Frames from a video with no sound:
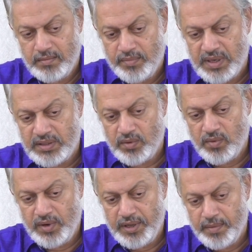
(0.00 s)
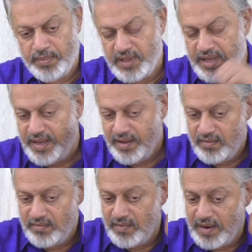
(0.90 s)
பார்த்து கொண்டிருப்பதே
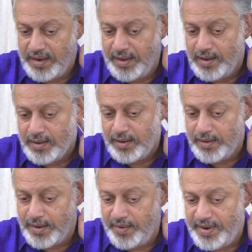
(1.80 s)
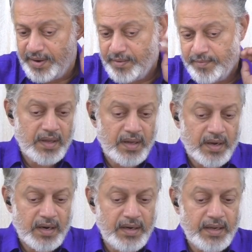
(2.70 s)
வாழ்க்கையாக இருக்க வேண்டும்
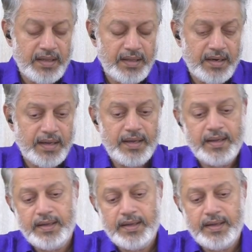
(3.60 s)
கண்ணுக்கு எதிர்க்க